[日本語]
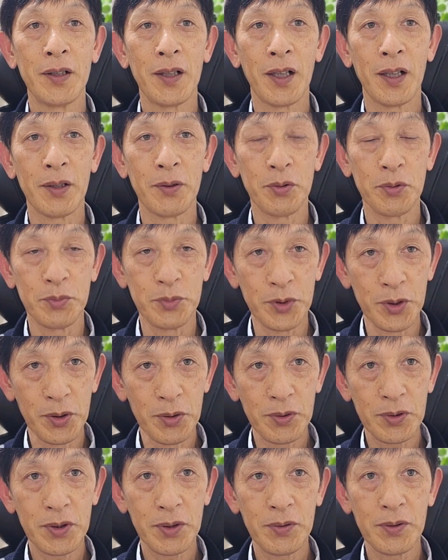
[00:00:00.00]
ああの無
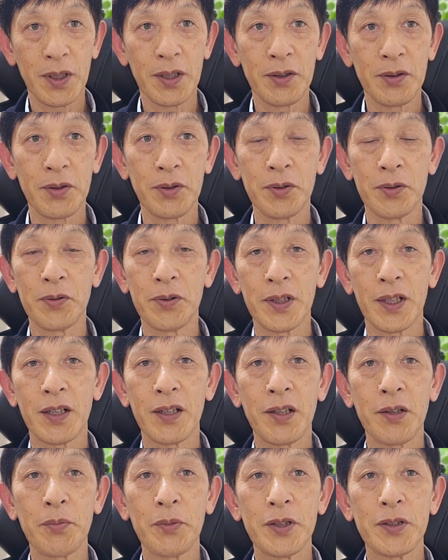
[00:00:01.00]
料相談というのをやっ
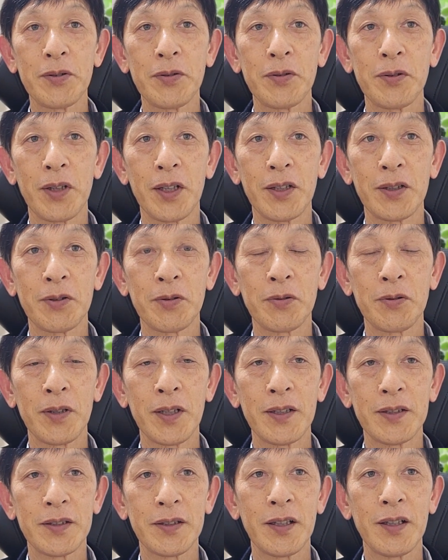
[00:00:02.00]
ていますのでそこ
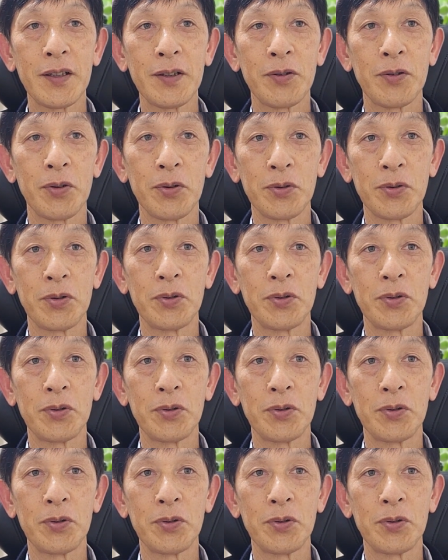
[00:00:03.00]
でしっかりと